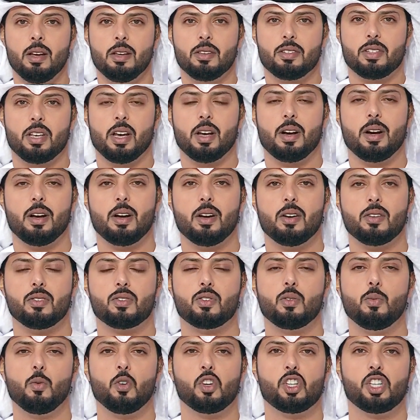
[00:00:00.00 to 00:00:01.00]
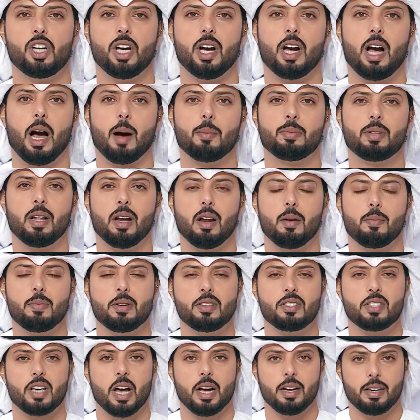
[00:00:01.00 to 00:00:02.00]
زار سمو الشيخ عبد الله بن
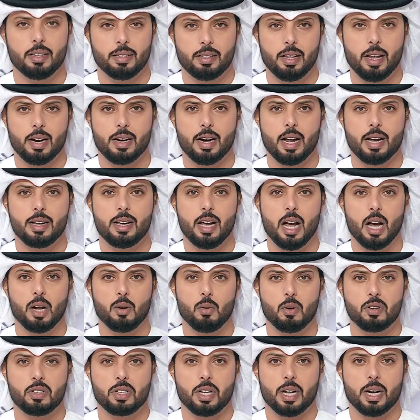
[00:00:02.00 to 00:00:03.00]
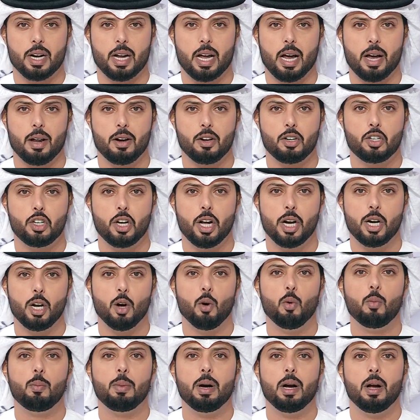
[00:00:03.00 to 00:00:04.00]
زايد ال نهيان وزير الخارجيه
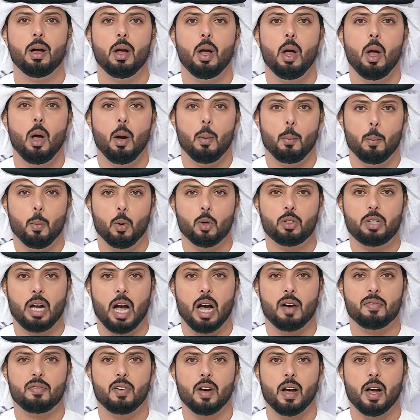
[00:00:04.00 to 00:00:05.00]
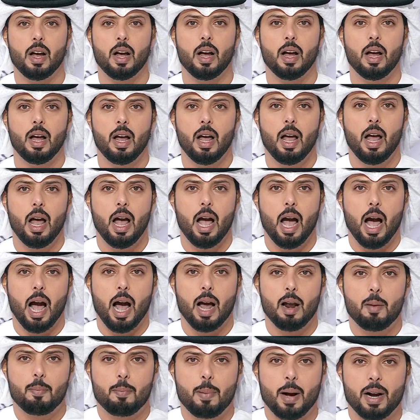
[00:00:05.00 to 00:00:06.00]
اليوم متحف
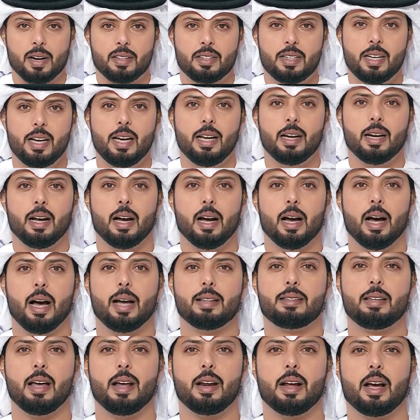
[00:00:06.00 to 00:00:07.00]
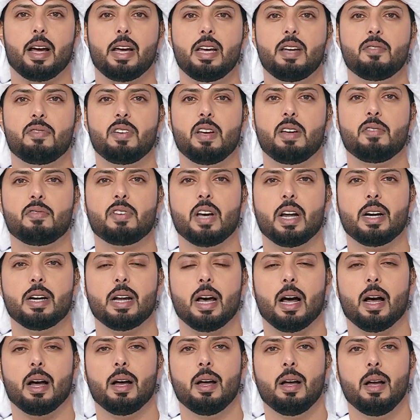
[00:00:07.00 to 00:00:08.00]
البارتينا التاريخي في
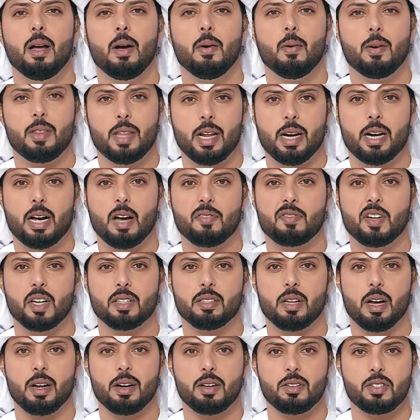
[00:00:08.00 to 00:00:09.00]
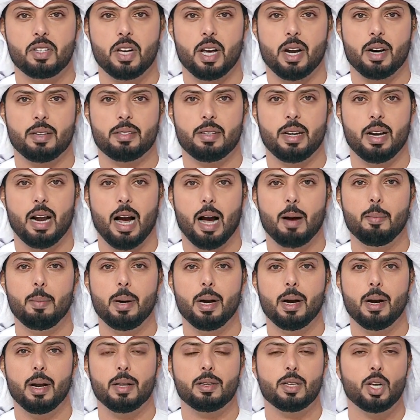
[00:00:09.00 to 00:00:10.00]
فيينا وذلك في اطار زياره
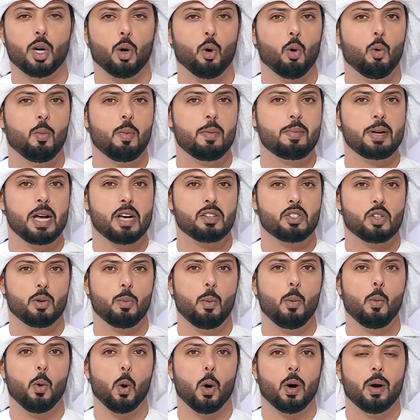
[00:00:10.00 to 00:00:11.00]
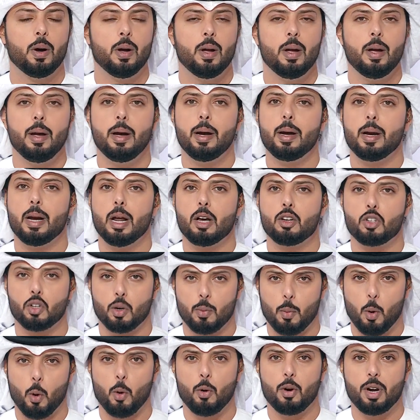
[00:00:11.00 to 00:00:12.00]
العمل التي يقوم بها سموه الى
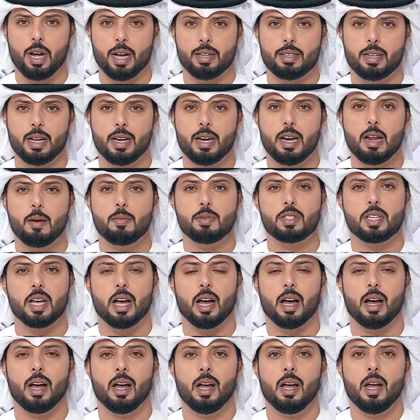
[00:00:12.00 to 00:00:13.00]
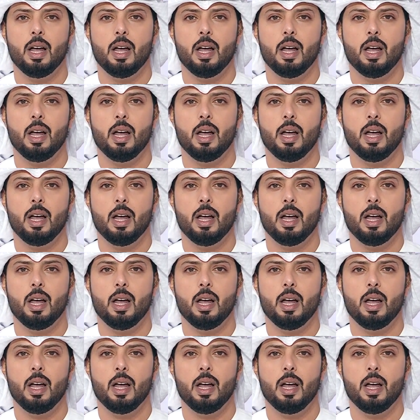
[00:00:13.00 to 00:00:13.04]
جمهوريه النمسا